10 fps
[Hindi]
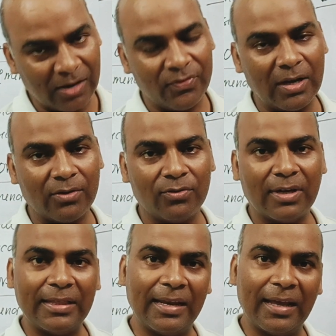काफिया
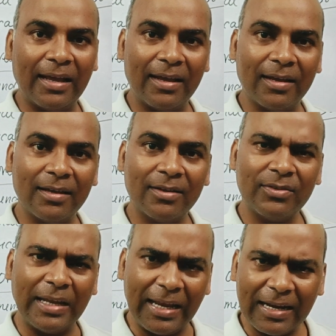क्रूडा देना है
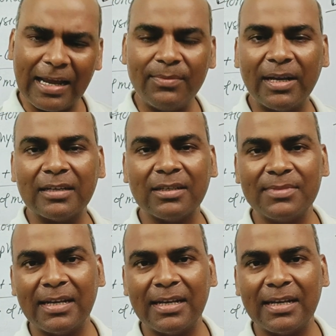तो एक लाइन में अगर